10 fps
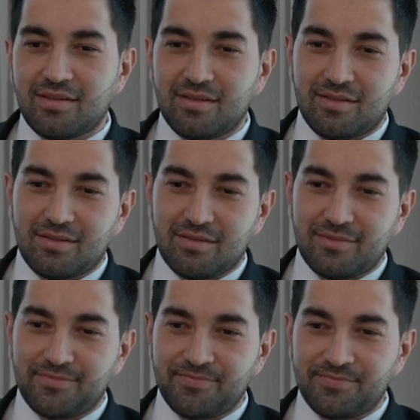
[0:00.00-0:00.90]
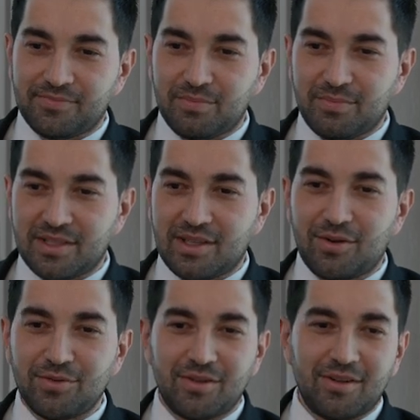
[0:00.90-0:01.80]
Я
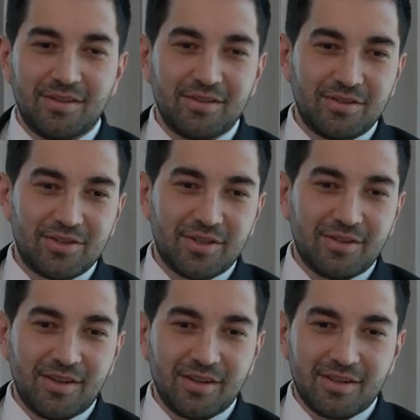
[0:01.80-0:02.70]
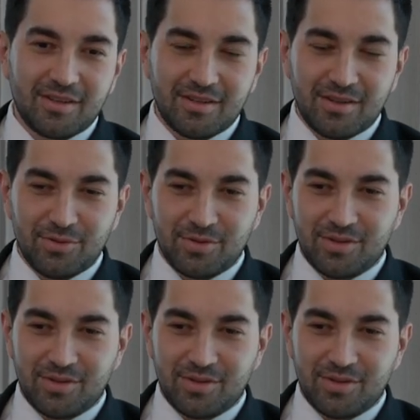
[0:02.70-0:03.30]
э, говорю это не как э,